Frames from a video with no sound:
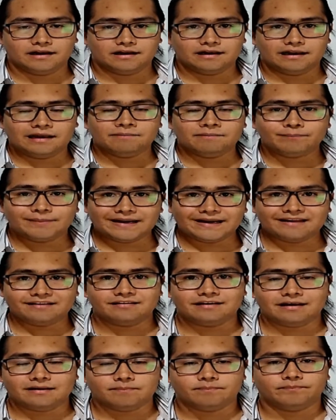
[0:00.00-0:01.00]
La
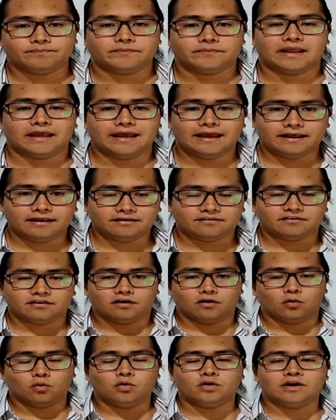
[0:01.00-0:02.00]
empresa es
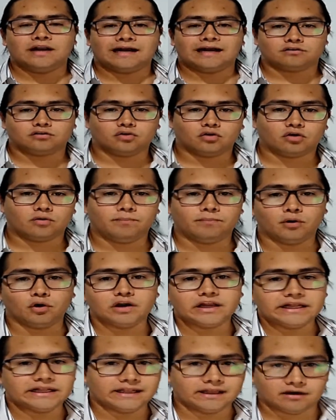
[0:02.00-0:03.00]
un actor
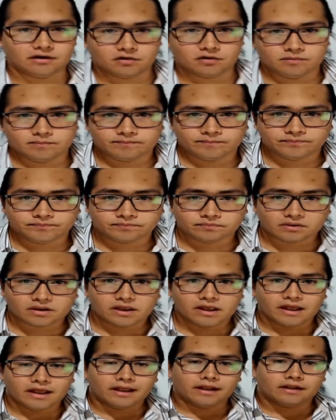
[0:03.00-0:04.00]
político.
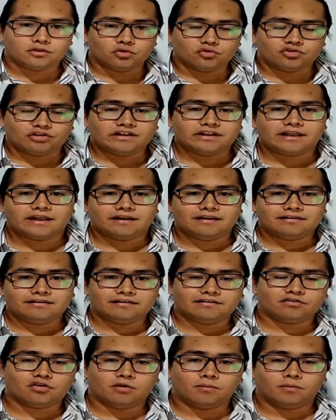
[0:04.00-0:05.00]
Tus
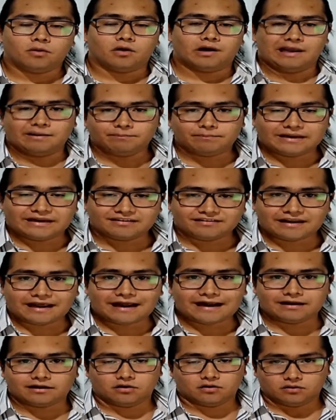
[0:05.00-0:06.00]
intereses como
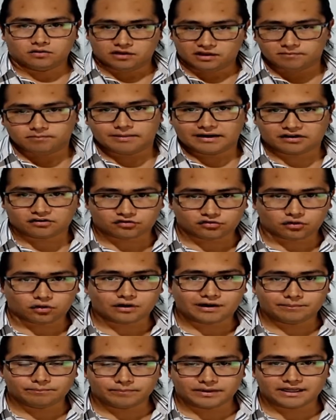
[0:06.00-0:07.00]
empresario,
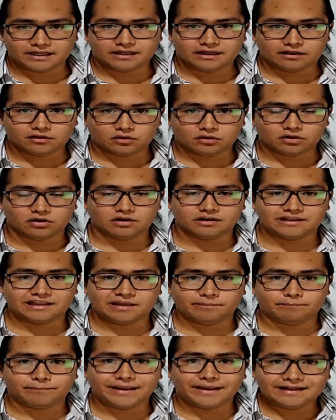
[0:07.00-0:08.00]
inversor, emprendedor
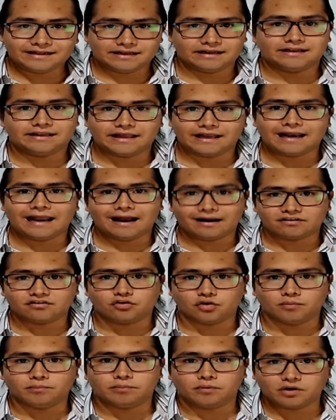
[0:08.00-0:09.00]
dependen de la
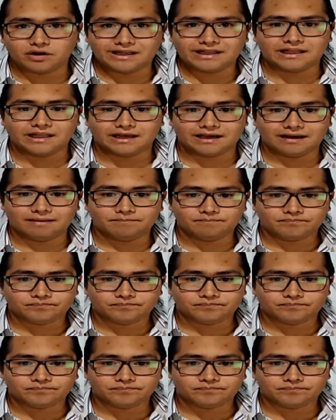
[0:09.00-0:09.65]
acción política.